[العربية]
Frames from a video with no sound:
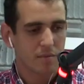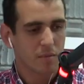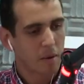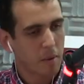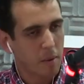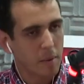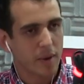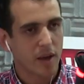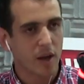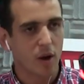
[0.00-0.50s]

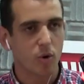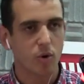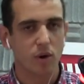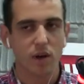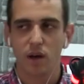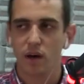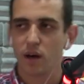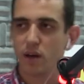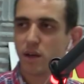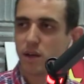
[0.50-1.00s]
مرحبا بك
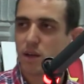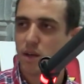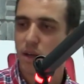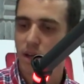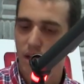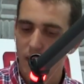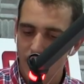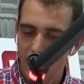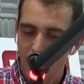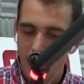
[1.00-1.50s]
اخويا
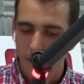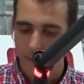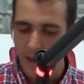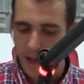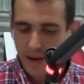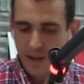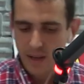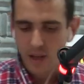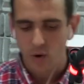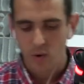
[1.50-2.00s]
المحل
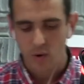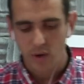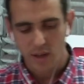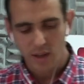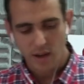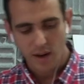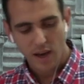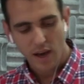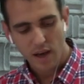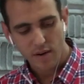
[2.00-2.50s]
محلك
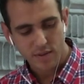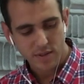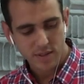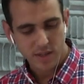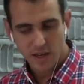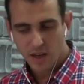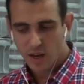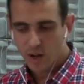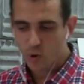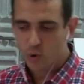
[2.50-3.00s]
اخويا راك عارف
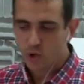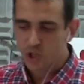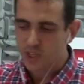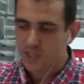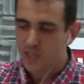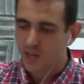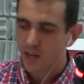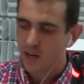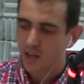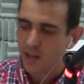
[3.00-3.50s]
انت كلشي
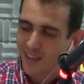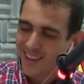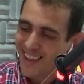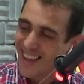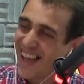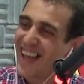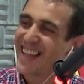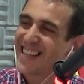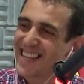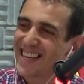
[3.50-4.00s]
ديالك انا
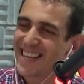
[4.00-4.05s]
هاد